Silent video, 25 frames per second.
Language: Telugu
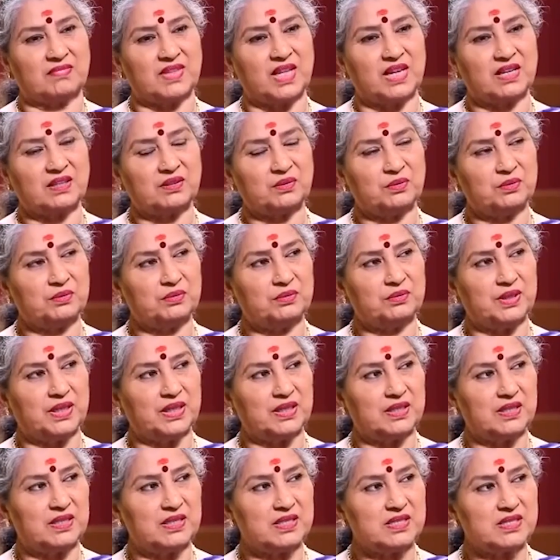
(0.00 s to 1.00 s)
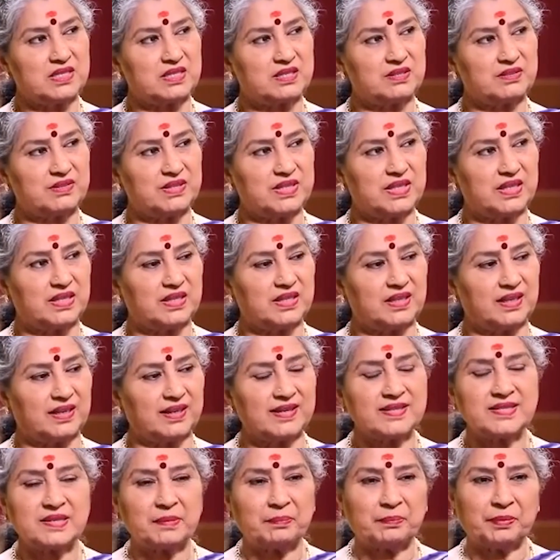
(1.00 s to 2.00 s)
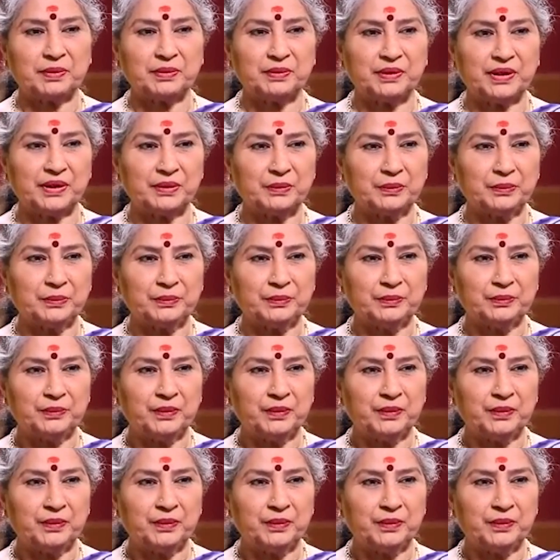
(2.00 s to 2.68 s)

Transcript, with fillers: నాకు ఏది ఇష్టం అని ఎలా చెప్పను నేను